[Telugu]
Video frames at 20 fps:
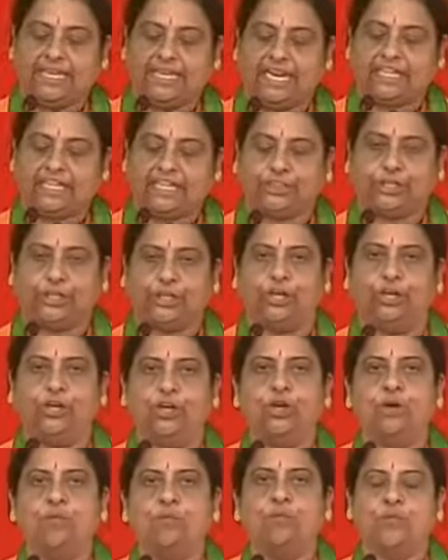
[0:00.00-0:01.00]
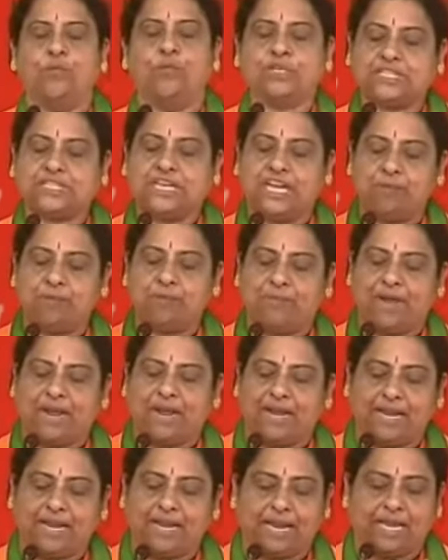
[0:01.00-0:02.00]
పక్కన పెట్టే కార్యక్రమం జరుగుతుందని
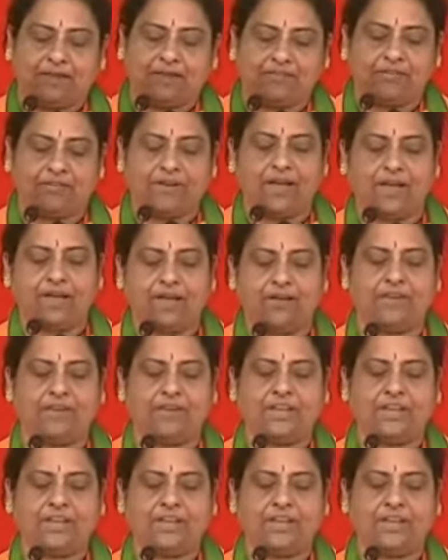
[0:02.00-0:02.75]
నారా లోకేష్ మొదటి నుంచి